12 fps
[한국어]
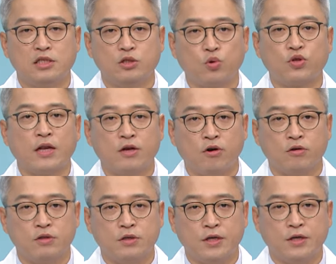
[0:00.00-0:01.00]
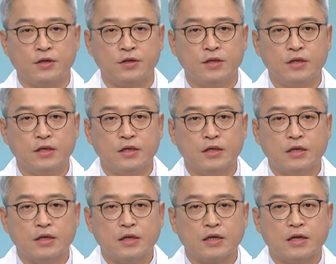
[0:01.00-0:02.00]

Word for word: 지속되는 거거든요. 네.